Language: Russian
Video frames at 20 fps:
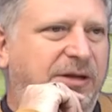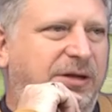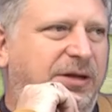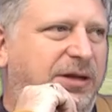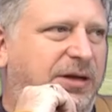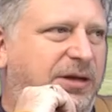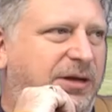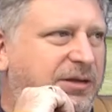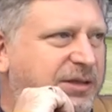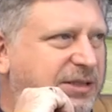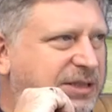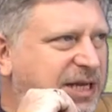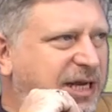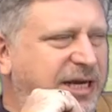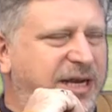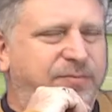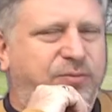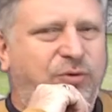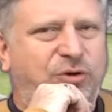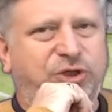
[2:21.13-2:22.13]
Э,
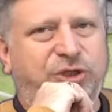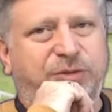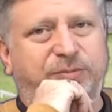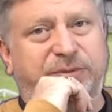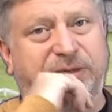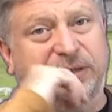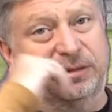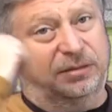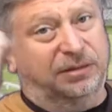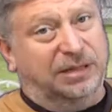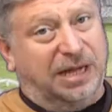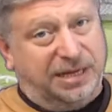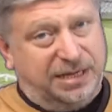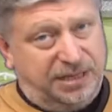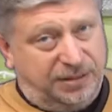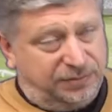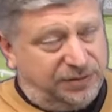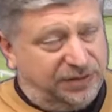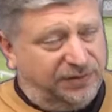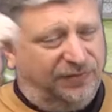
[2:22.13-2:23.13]
скорее, больше бы на
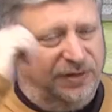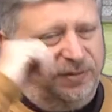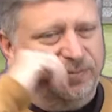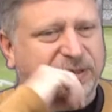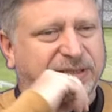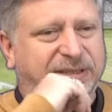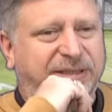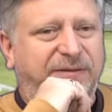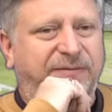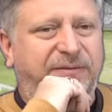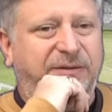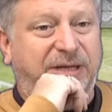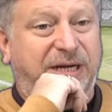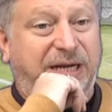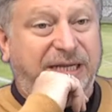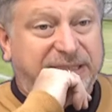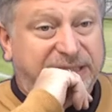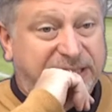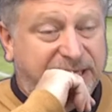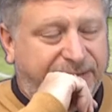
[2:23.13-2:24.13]
немцев я поставил,
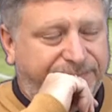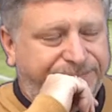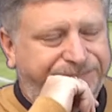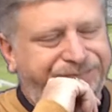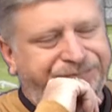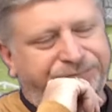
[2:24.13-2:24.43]
хотя